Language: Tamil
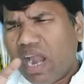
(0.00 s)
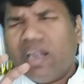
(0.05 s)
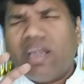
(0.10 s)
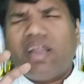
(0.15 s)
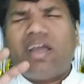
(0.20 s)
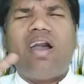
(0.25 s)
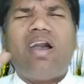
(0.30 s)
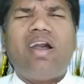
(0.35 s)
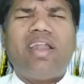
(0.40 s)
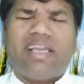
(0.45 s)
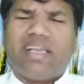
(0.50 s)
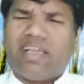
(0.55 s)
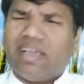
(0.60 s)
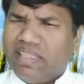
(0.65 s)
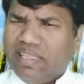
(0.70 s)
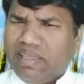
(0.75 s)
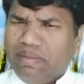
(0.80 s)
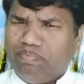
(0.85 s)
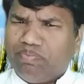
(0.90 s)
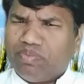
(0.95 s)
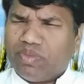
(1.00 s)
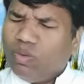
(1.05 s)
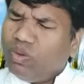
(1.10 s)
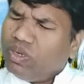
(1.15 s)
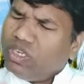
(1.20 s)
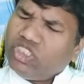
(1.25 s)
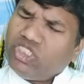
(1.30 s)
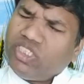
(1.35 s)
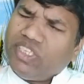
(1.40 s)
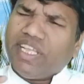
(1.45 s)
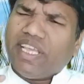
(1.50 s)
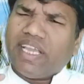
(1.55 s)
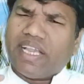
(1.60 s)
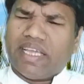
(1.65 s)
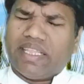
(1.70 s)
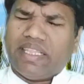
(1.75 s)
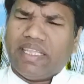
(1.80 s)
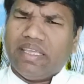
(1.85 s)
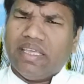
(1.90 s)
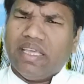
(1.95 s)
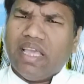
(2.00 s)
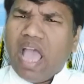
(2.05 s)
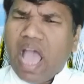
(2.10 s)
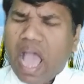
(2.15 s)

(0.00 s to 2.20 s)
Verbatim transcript: அழகான கதை ஒரு சிறிய கதை